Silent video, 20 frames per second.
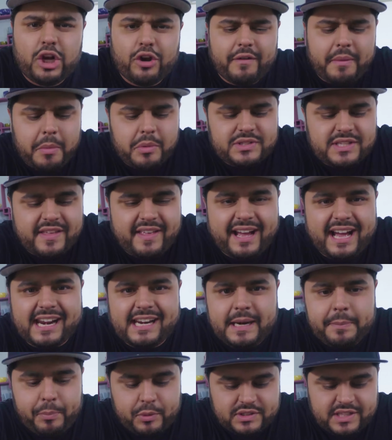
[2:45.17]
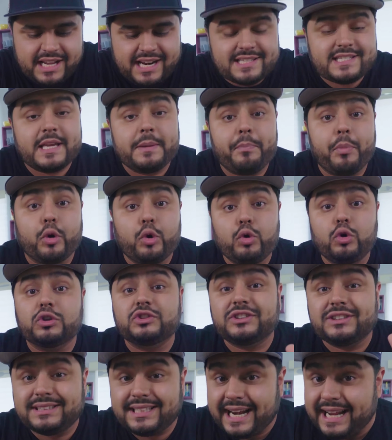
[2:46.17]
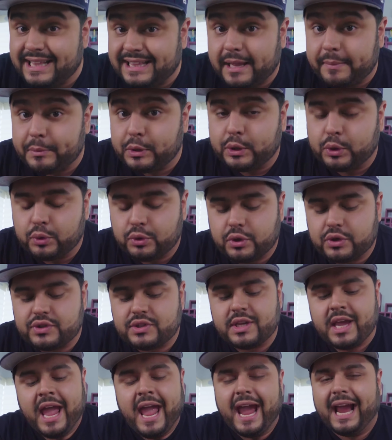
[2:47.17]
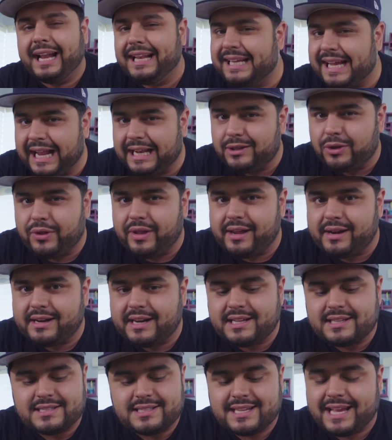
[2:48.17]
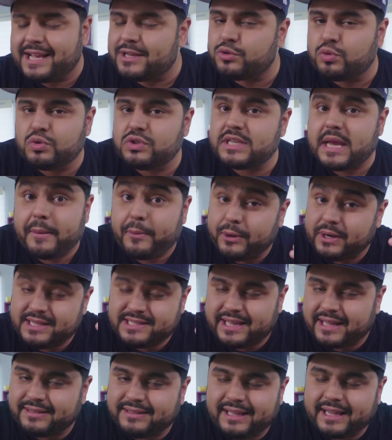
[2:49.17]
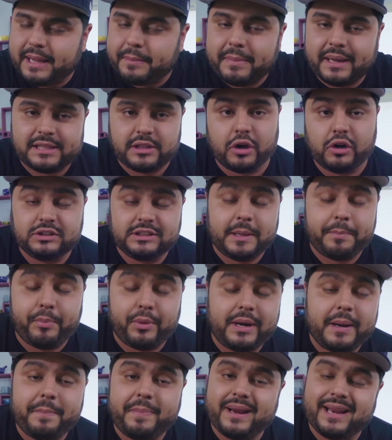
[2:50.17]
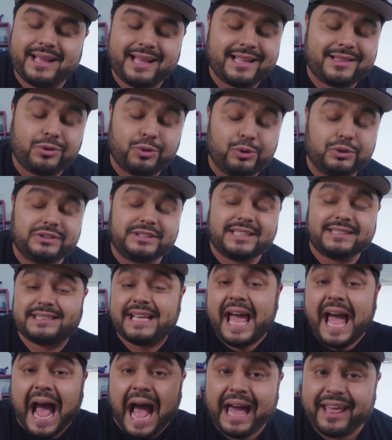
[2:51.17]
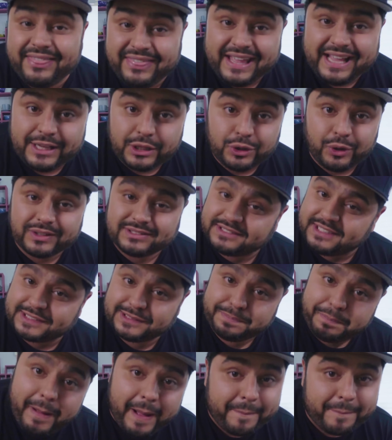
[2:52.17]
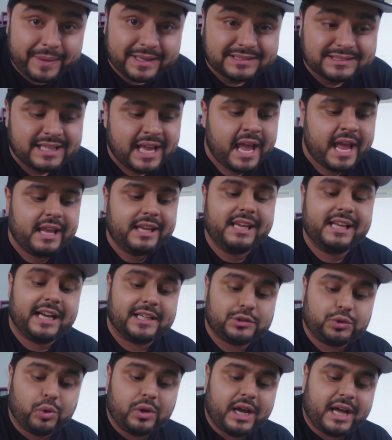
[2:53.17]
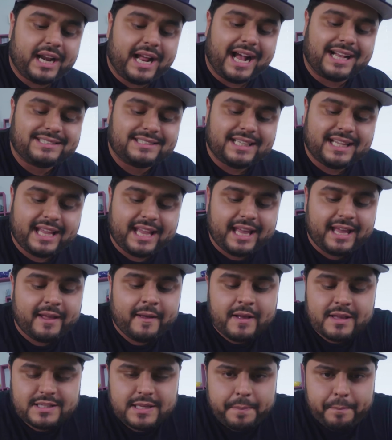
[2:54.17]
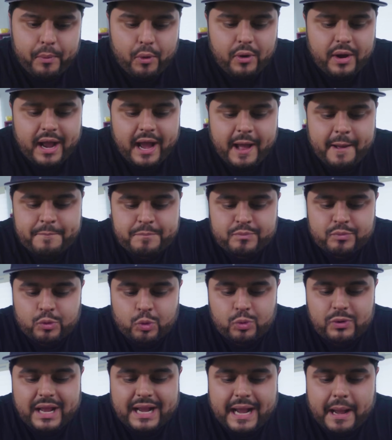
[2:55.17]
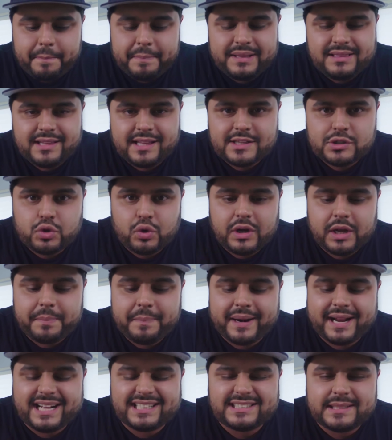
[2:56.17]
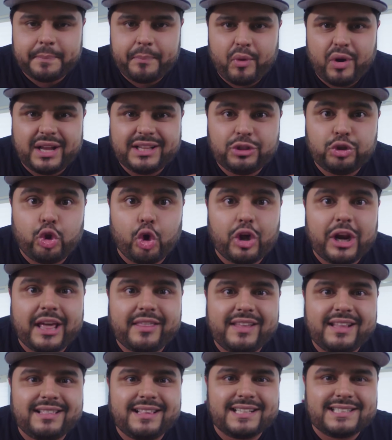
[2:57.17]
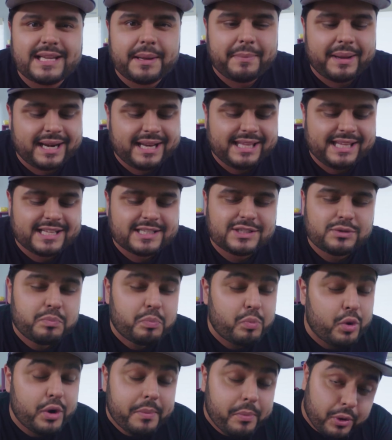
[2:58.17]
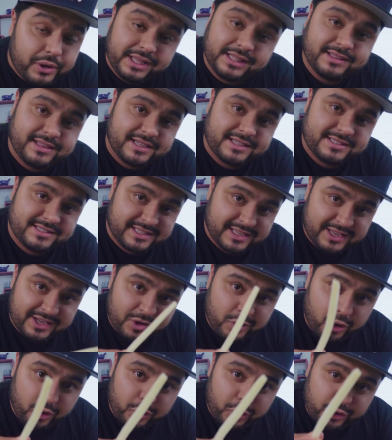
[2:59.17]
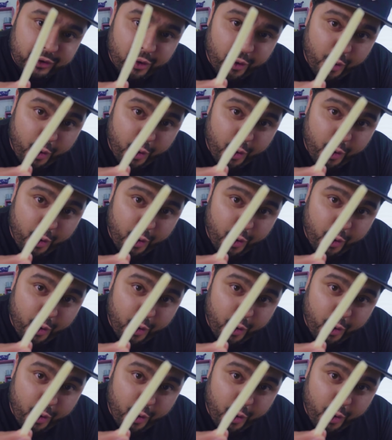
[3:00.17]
Y lo vamos a dejar reposar así por unos 30 minutos. El caldo de res es un saborizante que McDonald's le pone para que tú estés adicto a estas papas. Y el azúcar hace que se ponga una capita de azúcar para que se pongan doraditas amarillas muy bonitas color